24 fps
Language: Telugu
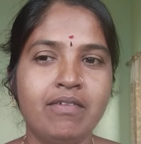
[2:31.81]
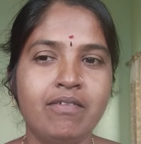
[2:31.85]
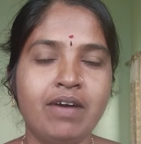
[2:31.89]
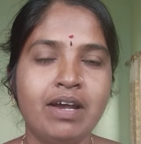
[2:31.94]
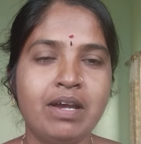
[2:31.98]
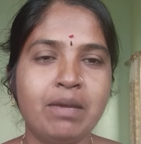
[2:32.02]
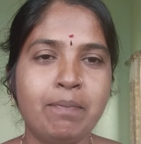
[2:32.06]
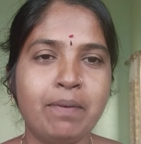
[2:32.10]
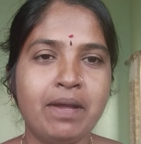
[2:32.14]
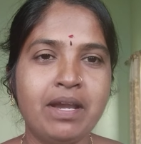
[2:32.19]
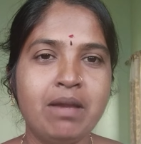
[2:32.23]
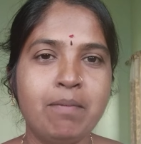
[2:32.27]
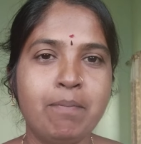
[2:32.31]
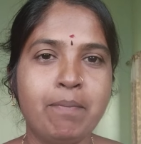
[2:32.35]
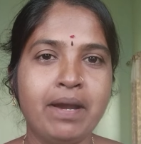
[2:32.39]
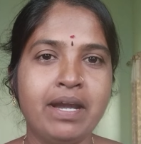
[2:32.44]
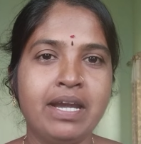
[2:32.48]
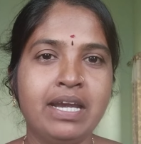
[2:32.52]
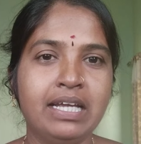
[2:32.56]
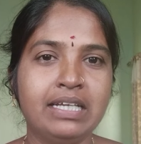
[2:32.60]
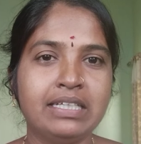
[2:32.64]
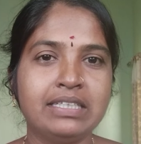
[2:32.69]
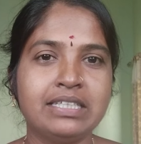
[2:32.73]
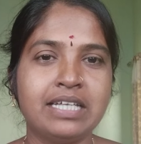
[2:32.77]
వాటిపైన
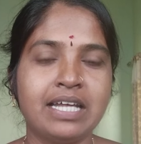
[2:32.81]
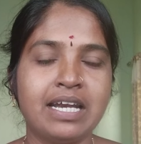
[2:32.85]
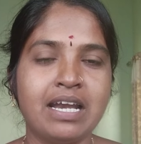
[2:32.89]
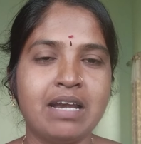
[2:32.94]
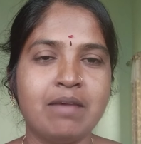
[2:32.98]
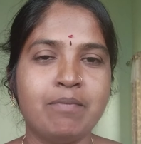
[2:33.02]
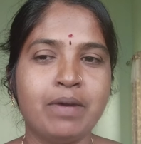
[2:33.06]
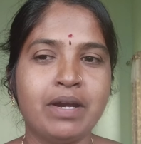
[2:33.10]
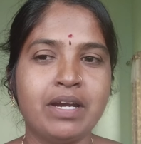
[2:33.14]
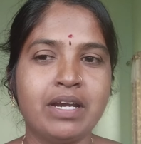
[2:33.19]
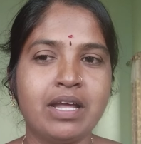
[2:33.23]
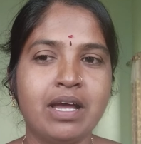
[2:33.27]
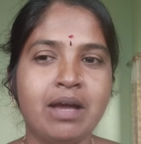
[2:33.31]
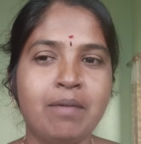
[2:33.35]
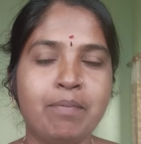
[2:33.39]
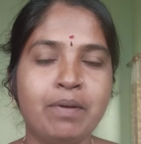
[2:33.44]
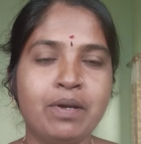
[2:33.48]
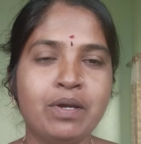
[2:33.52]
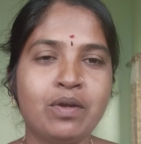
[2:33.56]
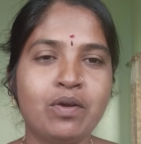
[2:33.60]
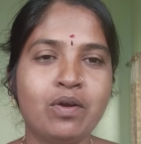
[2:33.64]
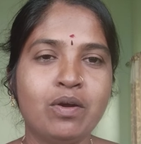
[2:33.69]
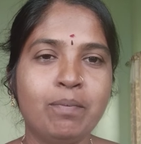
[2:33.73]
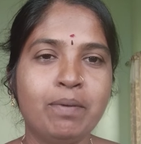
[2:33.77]
పండేస్తారనమాట
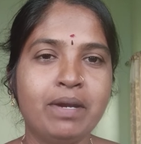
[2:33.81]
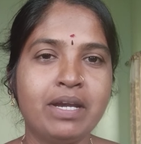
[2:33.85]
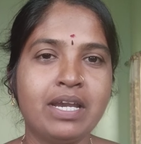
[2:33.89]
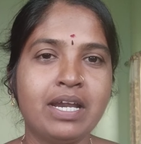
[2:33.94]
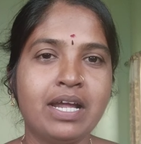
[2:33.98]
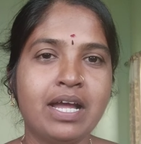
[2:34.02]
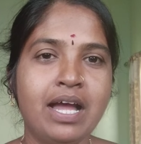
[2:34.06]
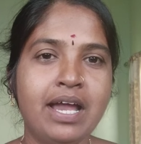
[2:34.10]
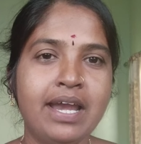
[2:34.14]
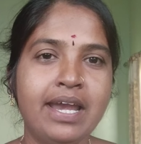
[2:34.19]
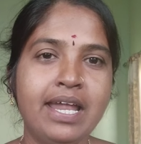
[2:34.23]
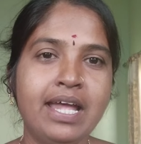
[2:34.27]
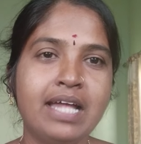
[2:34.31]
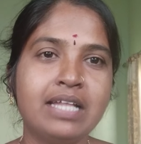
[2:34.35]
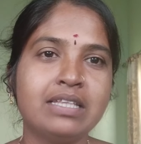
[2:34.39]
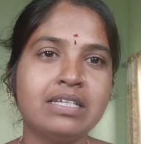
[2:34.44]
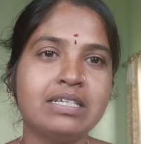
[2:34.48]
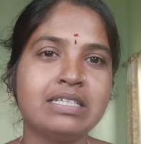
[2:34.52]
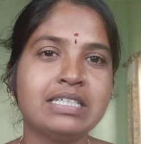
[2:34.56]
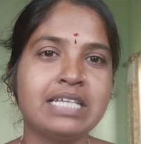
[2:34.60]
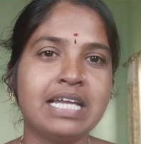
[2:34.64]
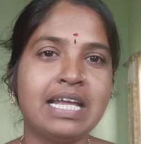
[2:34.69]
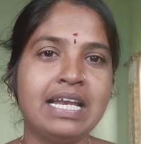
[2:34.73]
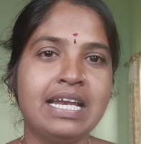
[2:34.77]
పనుకోపెట్టగానే
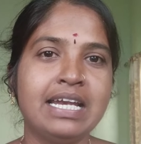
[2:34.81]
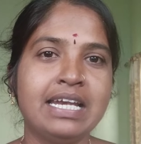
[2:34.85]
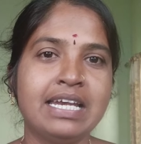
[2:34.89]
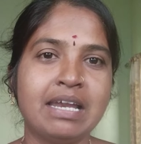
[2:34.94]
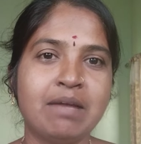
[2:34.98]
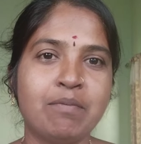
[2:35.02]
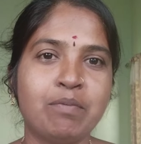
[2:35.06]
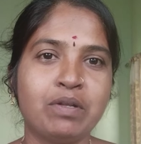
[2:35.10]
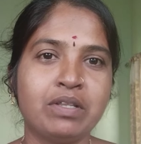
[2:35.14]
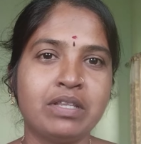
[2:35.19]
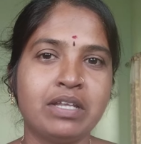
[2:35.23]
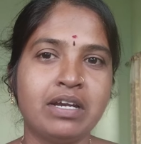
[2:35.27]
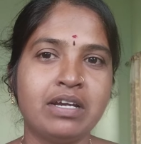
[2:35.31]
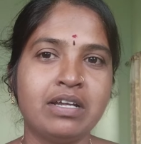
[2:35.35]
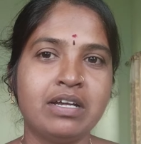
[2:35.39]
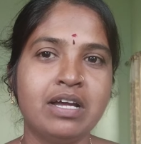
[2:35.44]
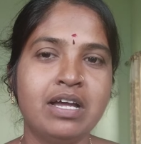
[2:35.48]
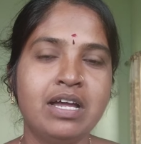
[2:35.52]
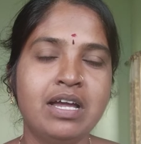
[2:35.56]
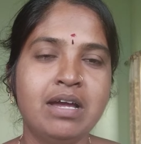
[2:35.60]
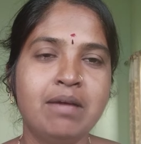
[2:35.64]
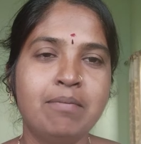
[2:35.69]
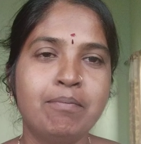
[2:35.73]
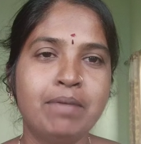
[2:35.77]
అతను సైలెంట్ అయిపోతాడు
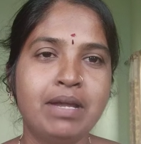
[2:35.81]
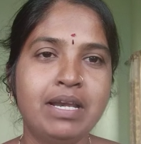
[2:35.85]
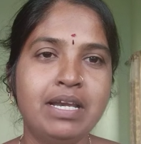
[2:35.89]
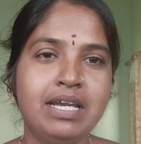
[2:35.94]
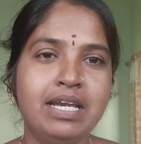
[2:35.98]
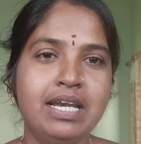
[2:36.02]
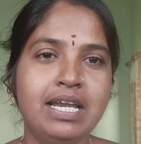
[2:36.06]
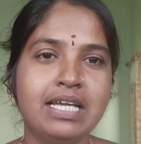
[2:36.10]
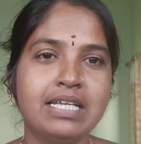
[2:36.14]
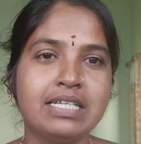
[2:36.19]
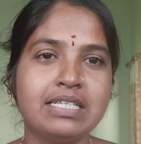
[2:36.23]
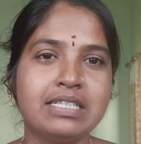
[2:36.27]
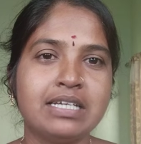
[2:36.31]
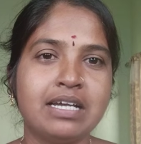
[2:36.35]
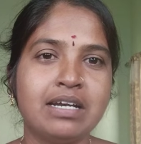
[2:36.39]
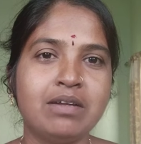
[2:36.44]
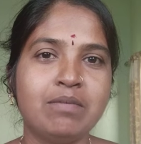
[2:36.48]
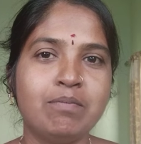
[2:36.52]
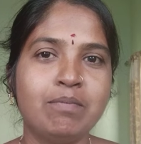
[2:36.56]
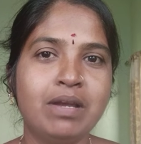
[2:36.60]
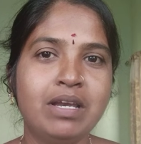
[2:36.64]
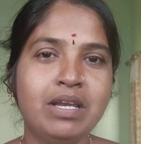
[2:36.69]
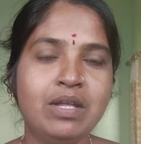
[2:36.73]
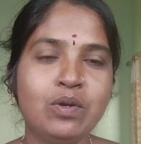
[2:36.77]
మళ్ళీ
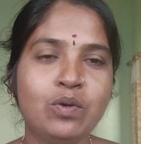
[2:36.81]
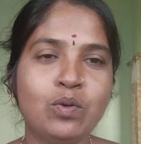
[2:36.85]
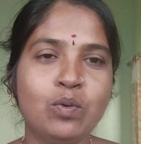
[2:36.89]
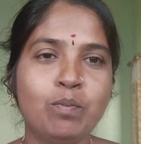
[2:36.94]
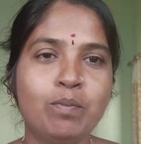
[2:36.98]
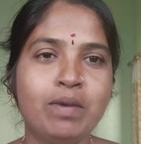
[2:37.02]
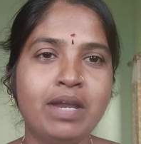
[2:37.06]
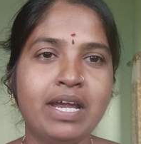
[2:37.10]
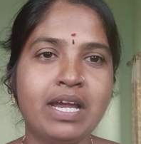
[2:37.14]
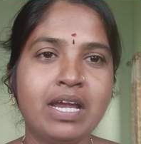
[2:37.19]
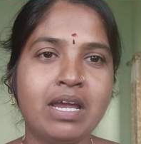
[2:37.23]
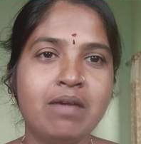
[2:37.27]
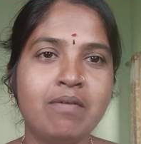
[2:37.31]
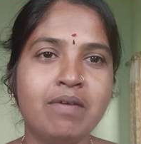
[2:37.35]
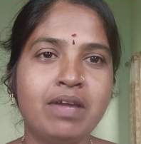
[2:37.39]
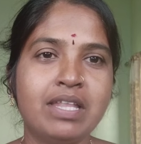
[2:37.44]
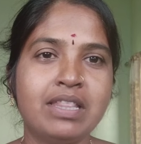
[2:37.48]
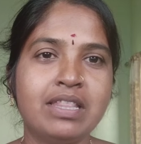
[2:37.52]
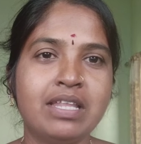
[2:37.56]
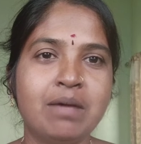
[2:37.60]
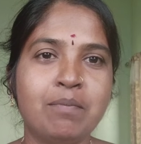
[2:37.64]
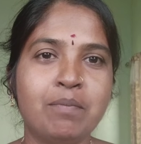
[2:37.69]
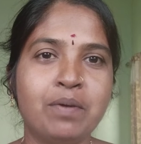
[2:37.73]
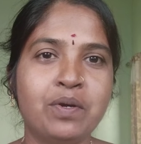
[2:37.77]
లేస్తాడు మళ్ళీ రూమ్లోకే
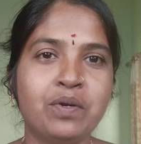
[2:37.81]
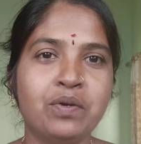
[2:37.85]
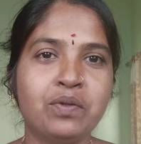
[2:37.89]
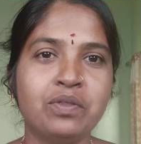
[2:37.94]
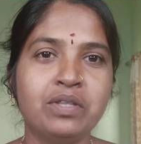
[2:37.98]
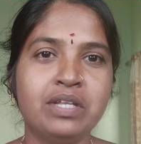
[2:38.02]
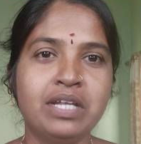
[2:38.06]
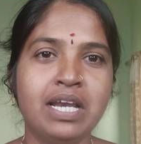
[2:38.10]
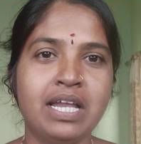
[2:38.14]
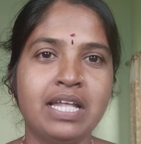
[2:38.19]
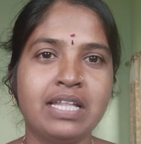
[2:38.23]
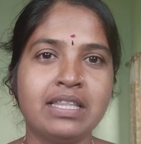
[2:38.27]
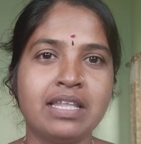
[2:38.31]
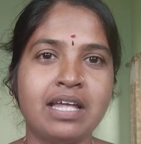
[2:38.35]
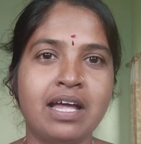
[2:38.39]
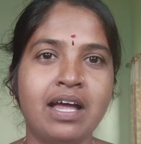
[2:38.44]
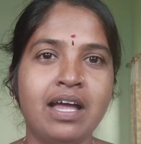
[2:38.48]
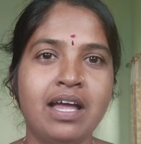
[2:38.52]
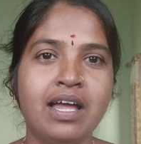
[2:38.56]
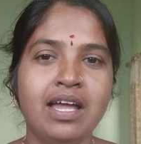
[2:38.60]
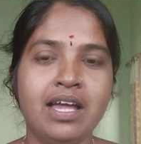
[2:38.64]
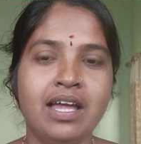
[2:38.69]
వేద్దామంటుంది లత